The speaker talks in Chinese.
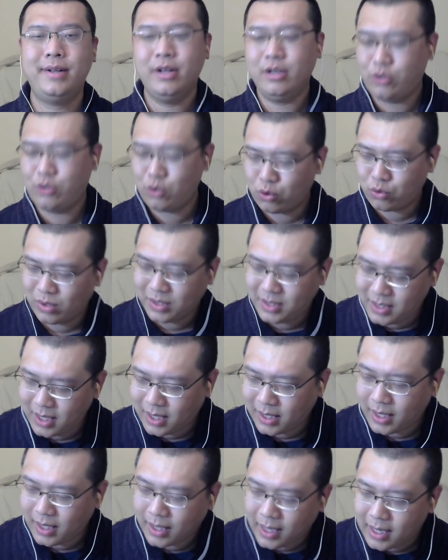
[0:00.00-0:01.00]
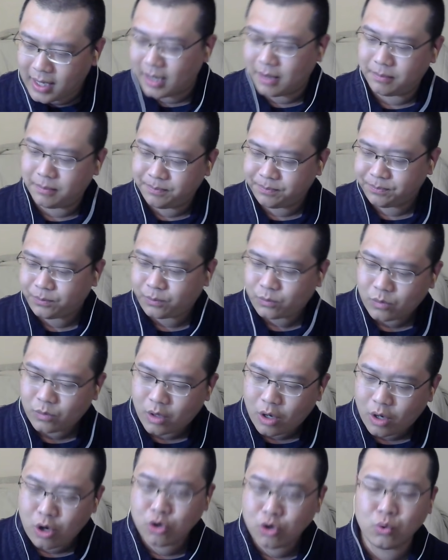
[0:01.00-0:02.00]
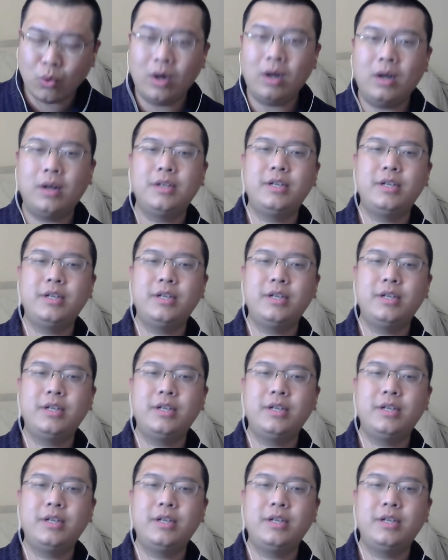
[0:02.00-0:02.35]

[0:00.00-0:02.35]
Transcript: 就是说加拿大说